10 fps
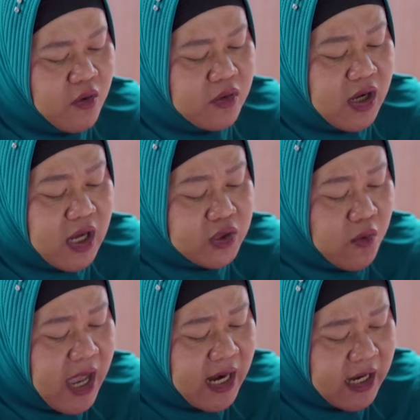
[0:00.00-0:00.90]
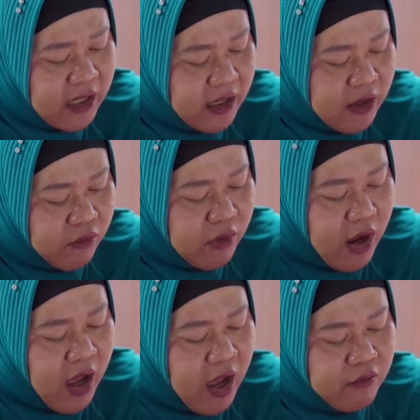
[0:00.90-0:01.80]
Udah nggak jualan lagi aku
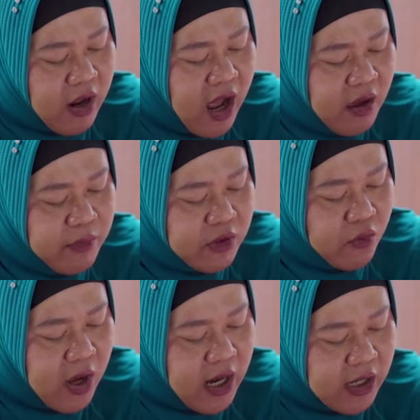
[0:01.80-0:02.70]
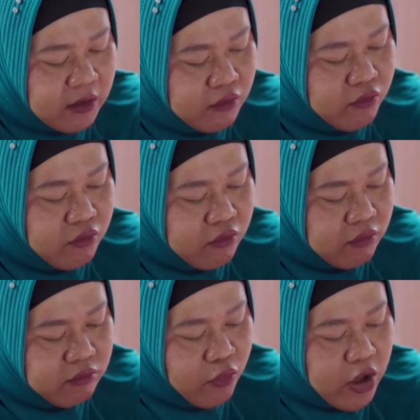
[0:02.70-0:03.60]
kak, udah habis jualanku,
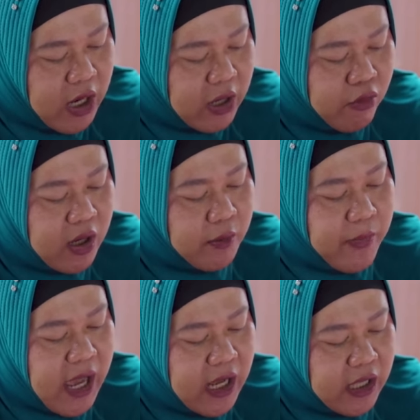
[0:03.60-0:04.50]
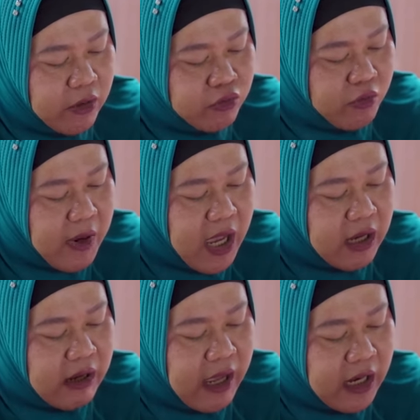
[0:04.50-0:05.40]
modalnya udah kepake untuk
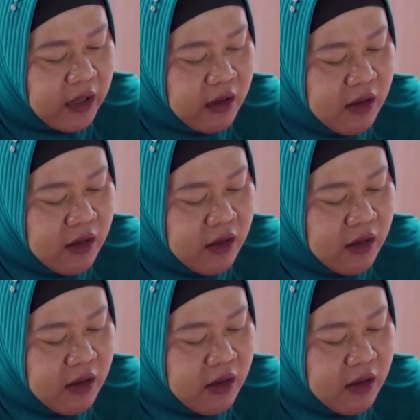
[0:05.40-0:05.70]
makan.